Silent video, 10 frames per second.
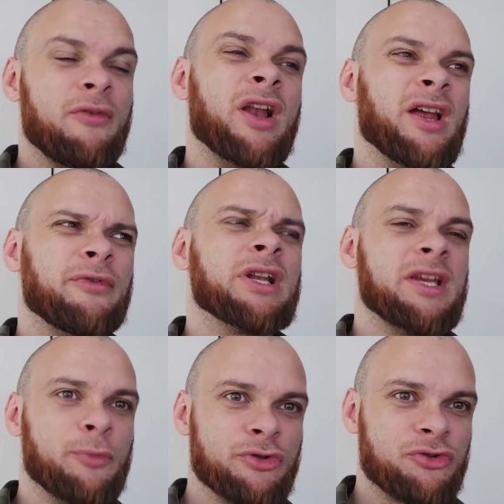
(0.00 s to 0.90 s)
weil er
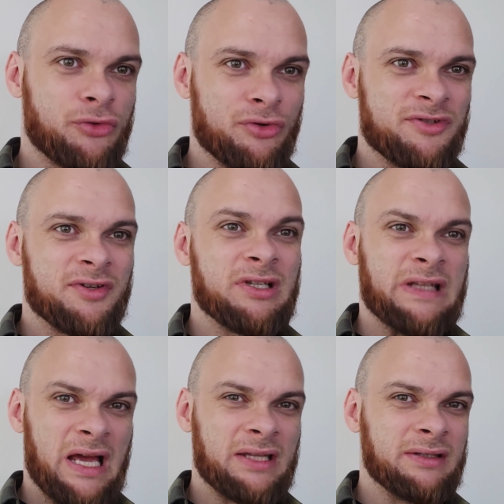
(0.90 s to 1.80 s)
wirklich monströse
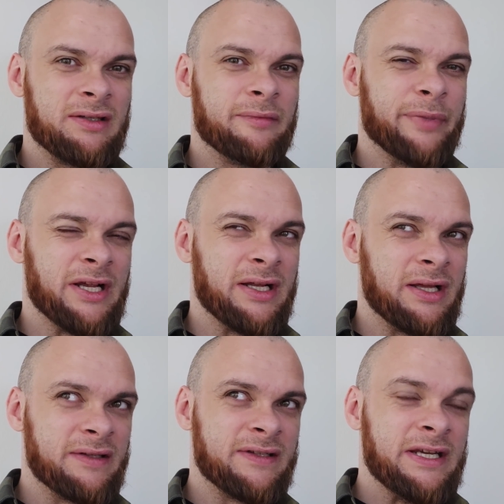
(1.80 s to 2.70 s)
Taten
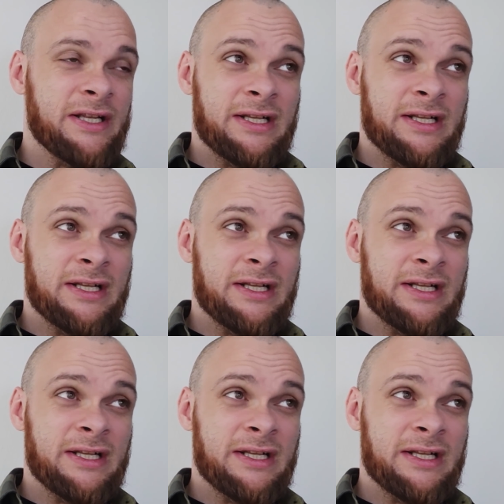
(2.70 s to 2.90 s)
begangen hat.